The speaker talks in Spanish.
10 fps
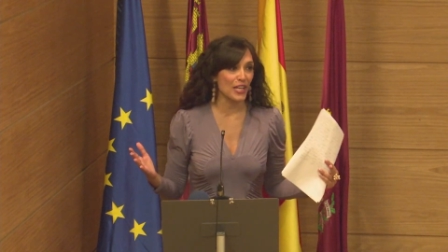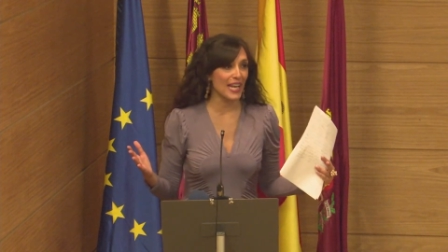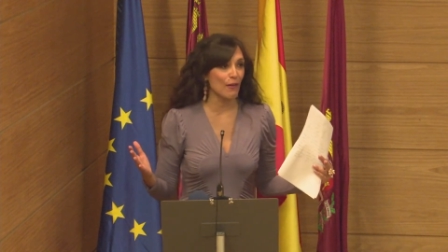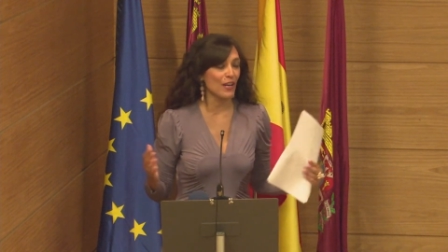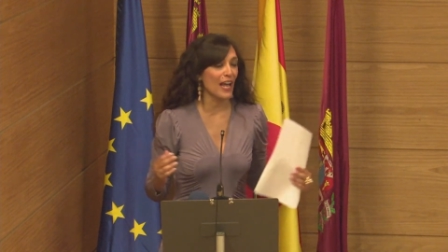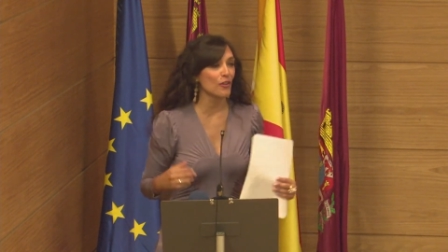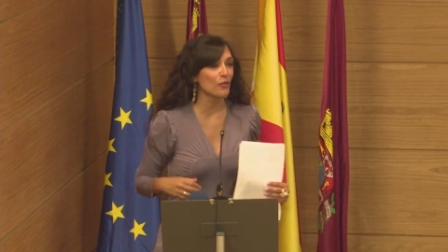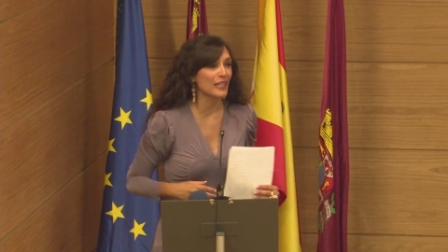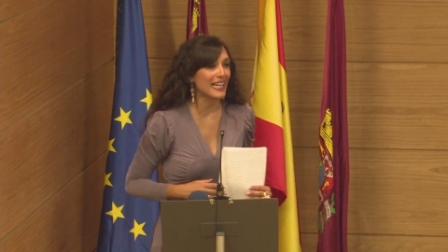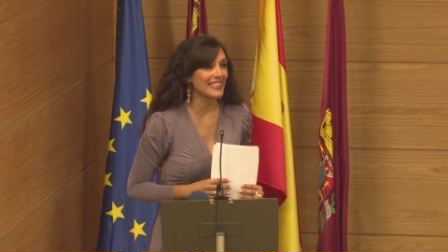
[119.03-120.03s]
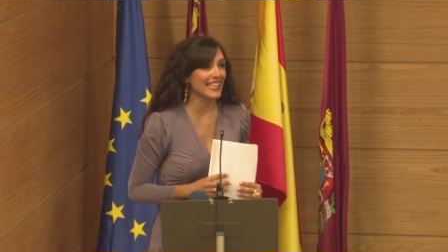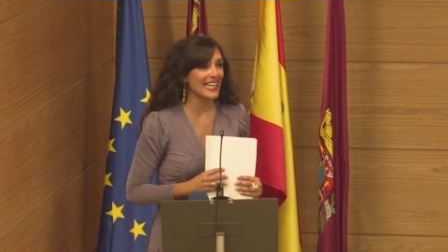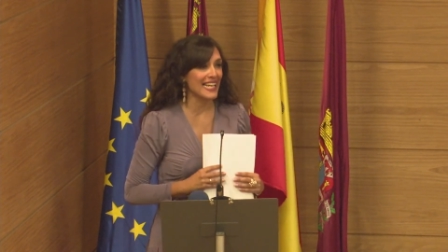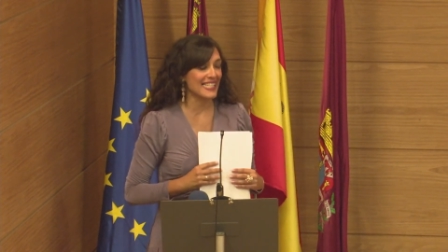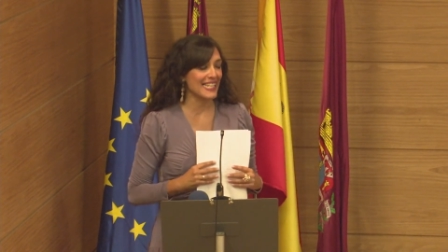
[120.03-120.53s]
elaborado un
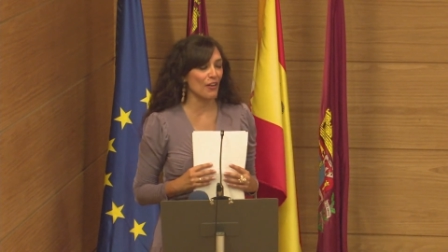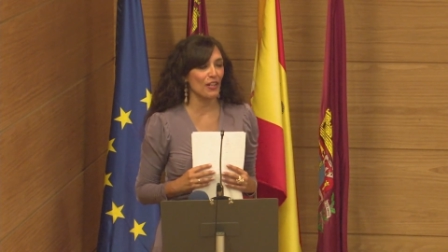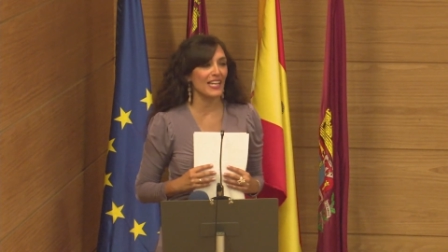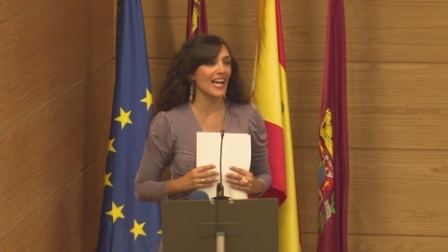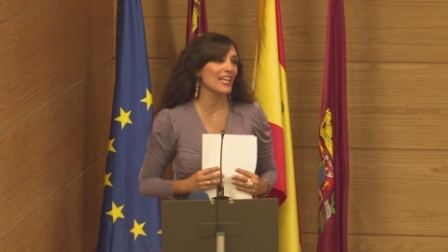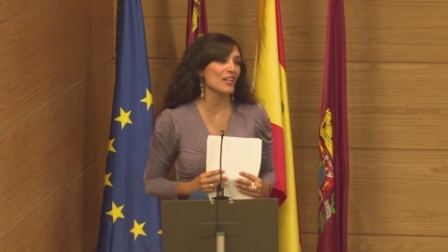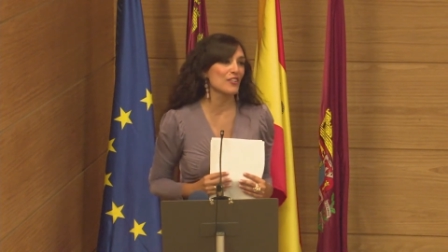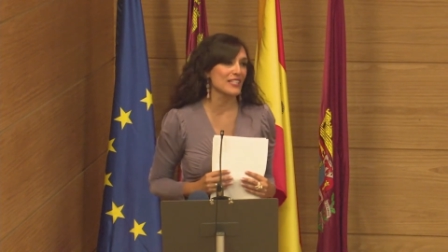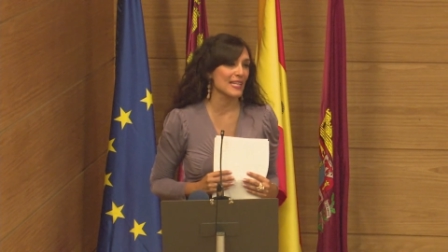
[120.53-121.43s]
cartel extraordinario,